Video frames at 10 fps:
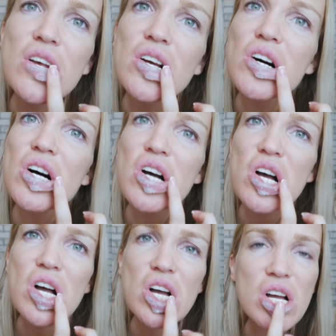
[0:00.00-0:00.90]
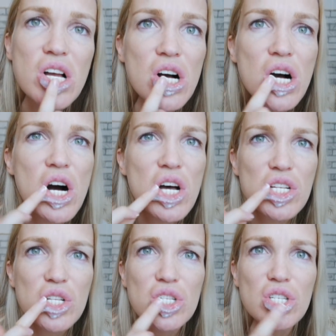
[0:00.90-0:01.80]
Ага.
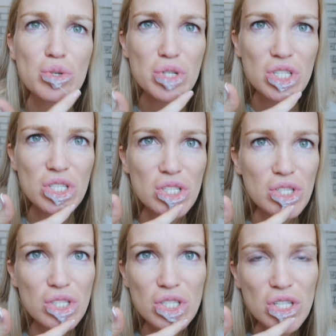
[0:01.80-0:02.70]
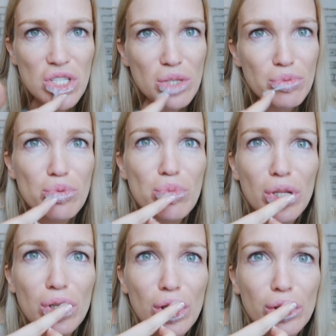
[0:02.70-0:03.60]
Слушайте, а может она должна быть
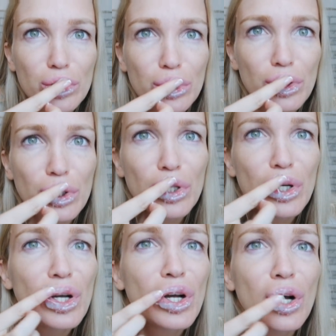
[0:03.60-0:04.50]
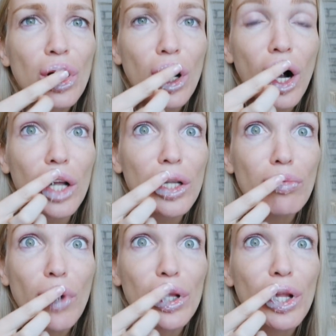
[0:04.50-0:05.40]
мятная? А, она
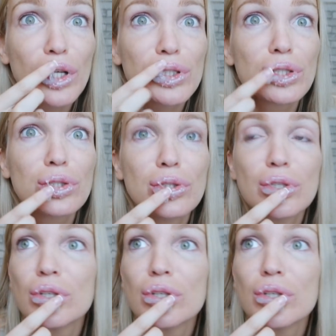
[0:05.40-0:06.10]
мятная, кстати.